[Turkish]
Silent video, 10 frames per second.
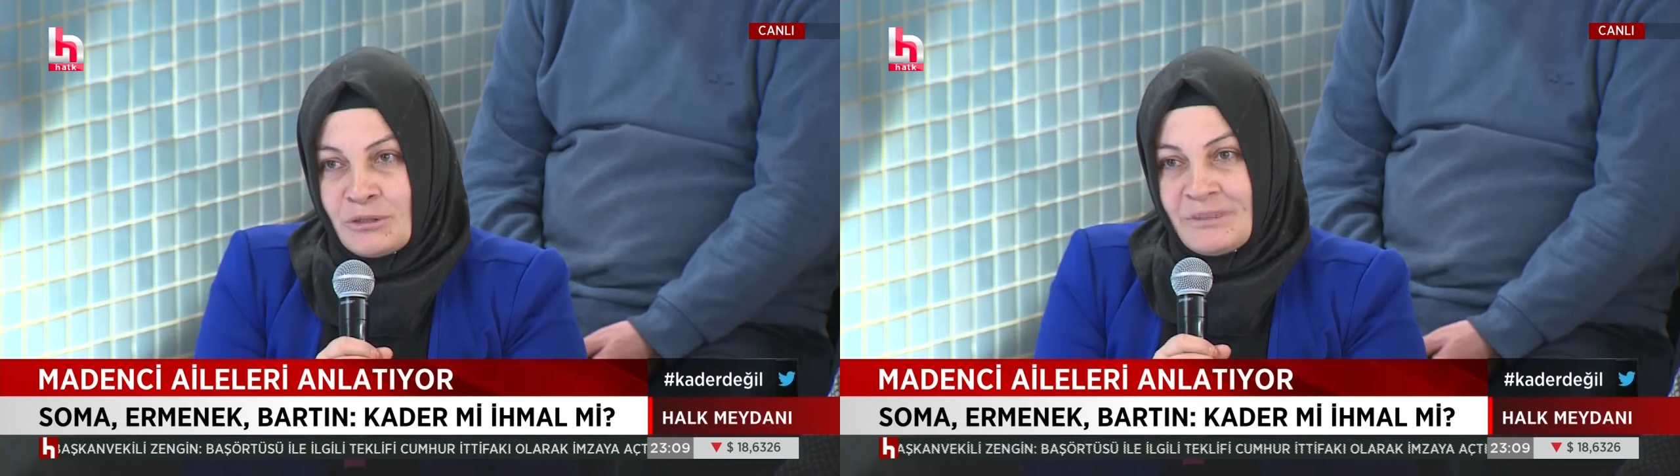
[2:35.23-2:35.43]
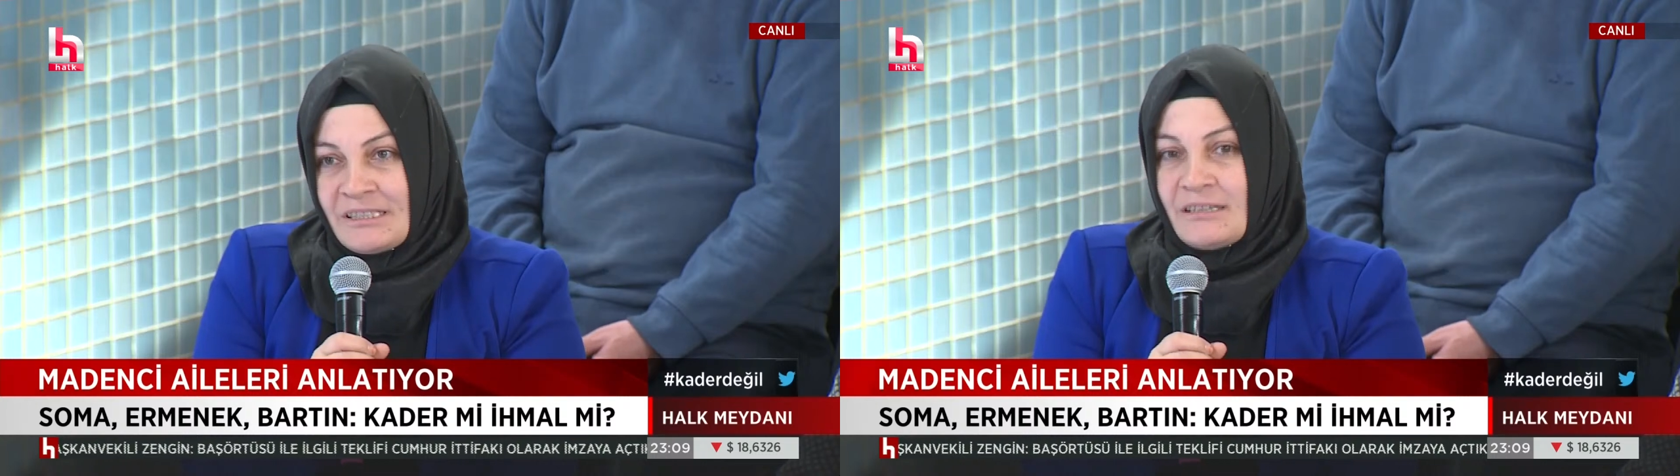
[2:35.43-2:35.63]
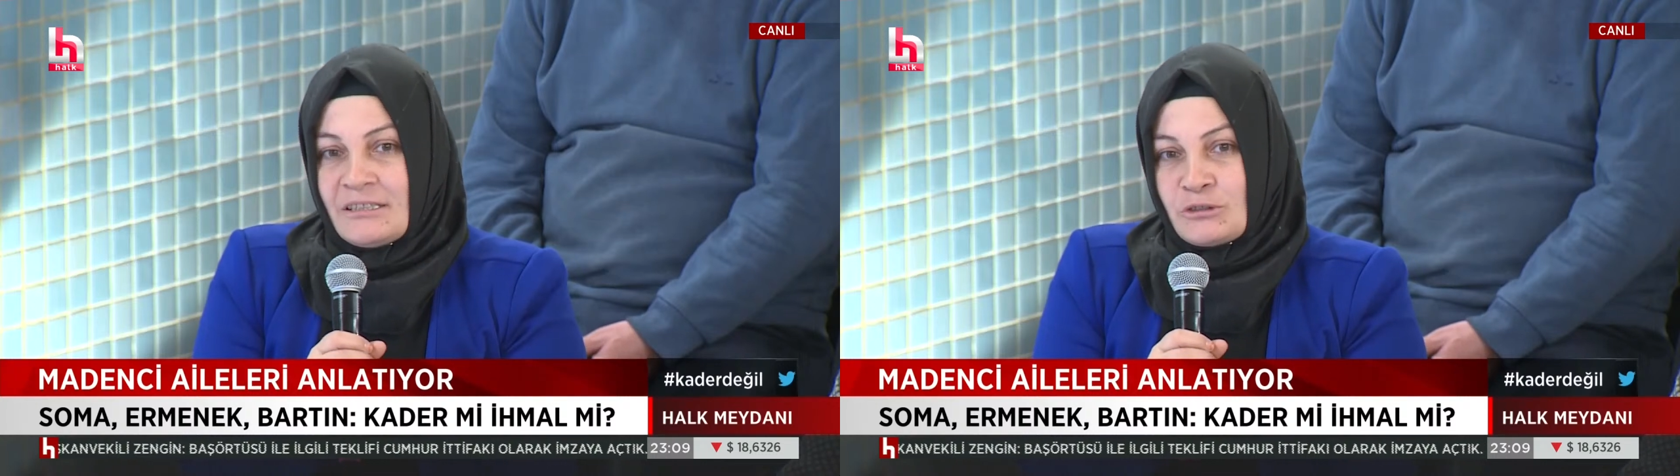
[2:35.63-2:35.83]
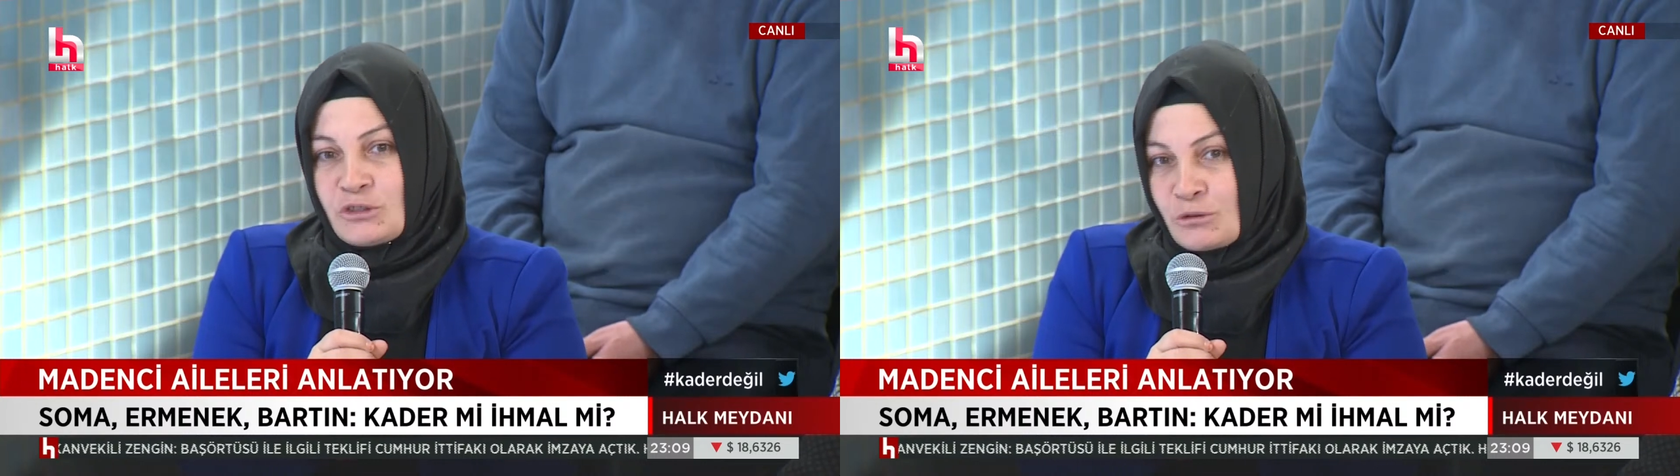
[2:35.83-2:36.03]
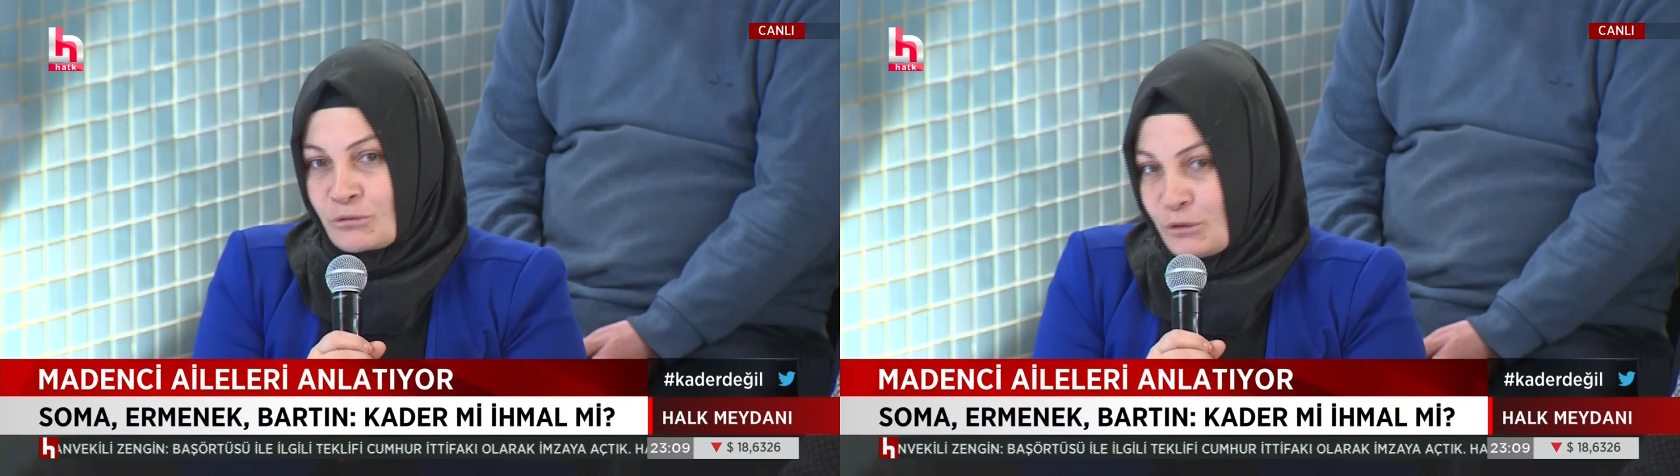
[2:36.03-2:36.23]
bir tane
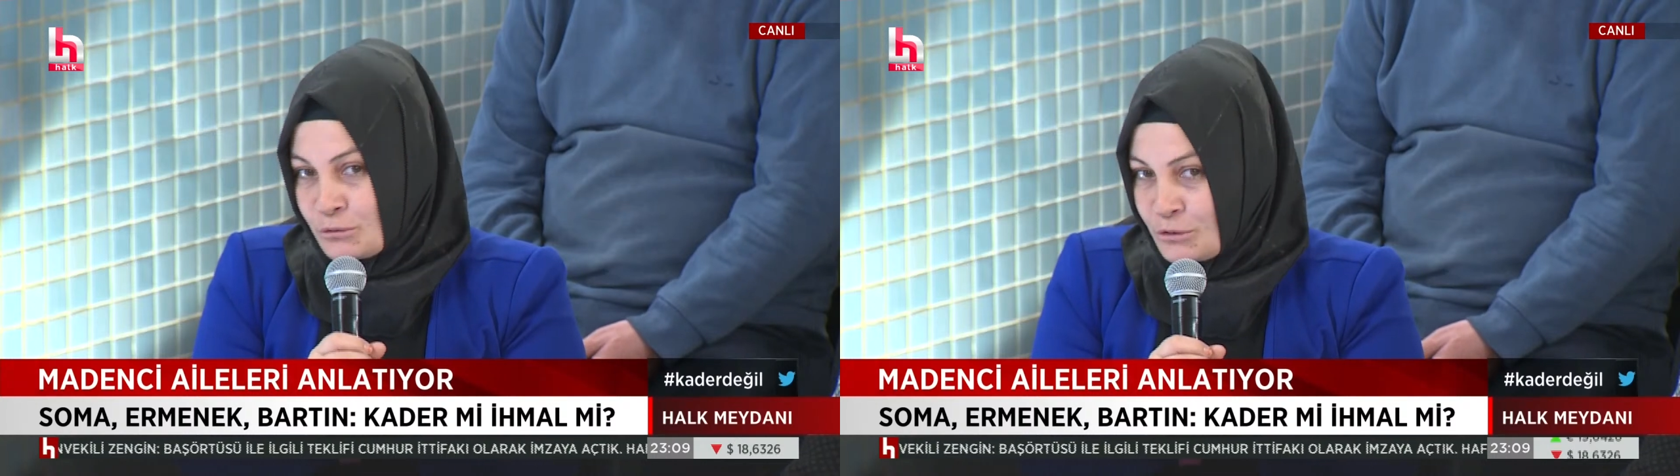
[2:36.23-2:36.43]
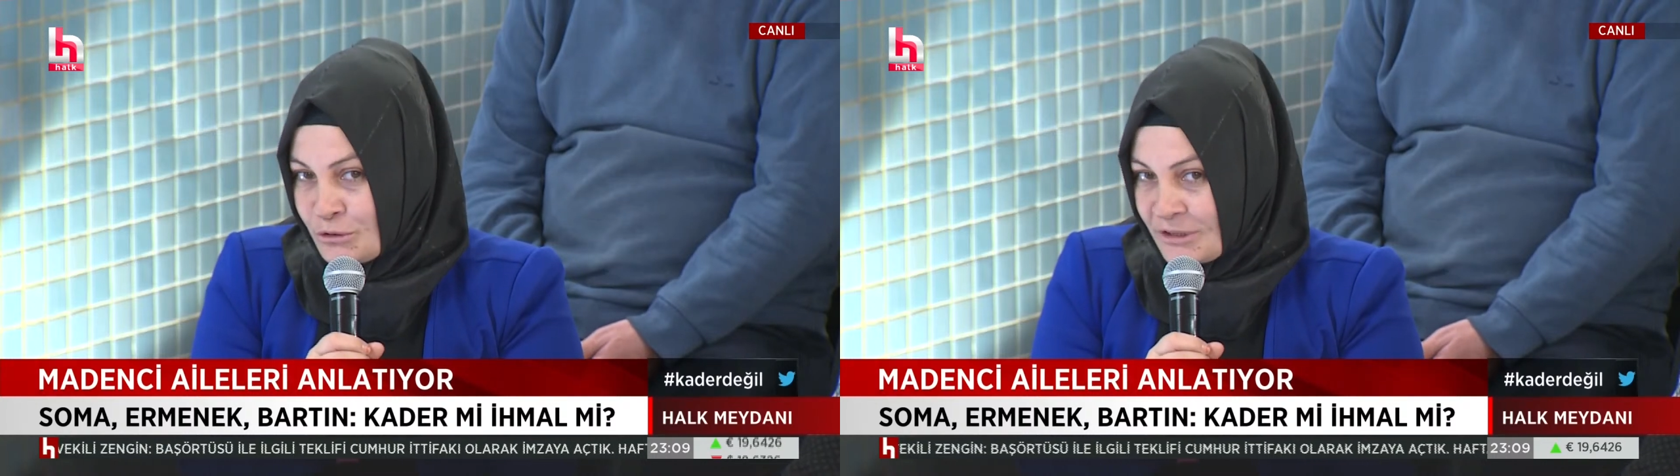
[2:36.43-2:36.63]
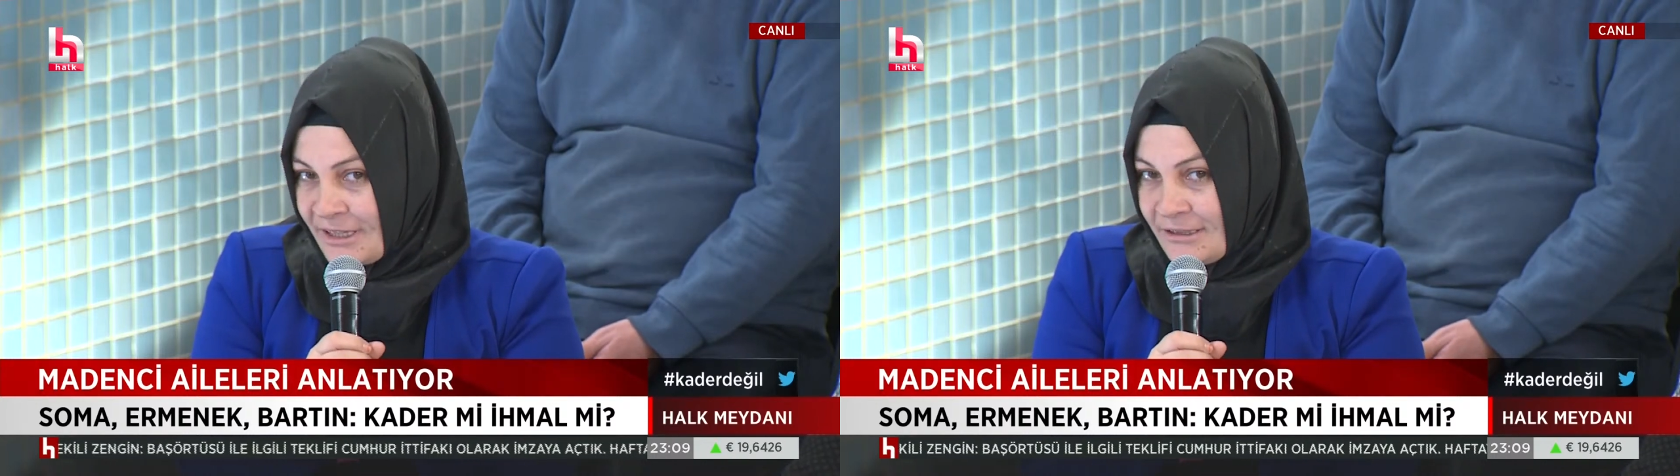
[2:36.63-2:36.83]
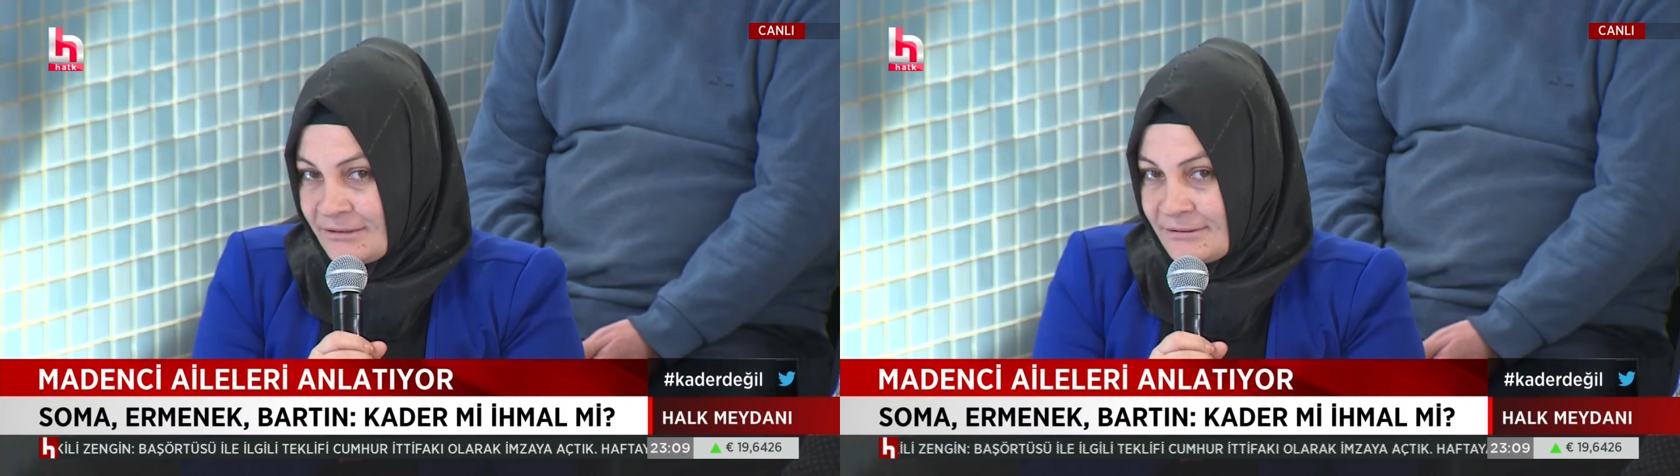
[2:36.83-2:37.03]
tişört götürürken